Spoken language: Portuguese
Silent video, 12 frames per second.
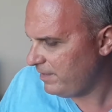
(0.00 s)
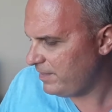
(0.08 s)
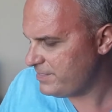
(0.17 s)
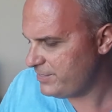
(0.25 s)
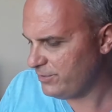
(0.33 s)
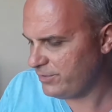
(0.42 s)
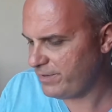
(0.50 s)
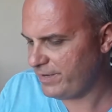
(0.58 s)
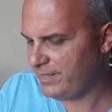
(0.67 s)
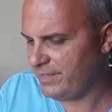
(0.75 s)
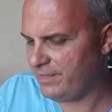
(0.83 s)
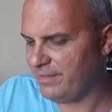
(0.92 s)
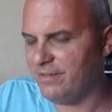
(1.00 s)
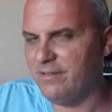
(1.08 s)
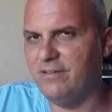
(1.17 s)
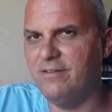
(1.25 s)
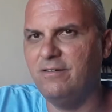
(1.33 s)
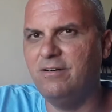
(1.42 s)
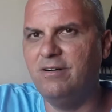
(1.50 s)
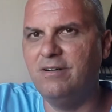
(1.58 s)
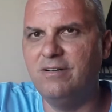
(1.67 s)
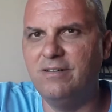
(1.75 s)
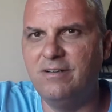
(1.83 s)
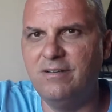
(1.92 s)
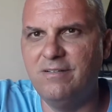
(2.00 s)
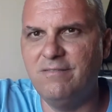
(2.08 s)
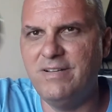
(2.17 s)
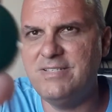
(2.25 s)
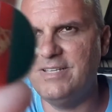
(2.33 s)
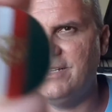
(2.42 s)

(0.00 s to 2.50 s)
E esse outro aqui, ó, mas é